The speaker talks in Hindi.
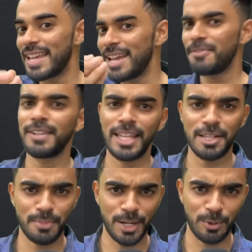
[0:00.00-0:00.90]
है या फिर नहीं
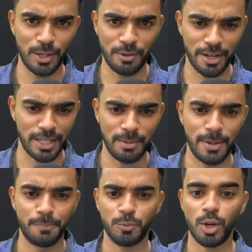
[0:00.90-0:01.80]
इस पर्टिकुलर व्यक्ति में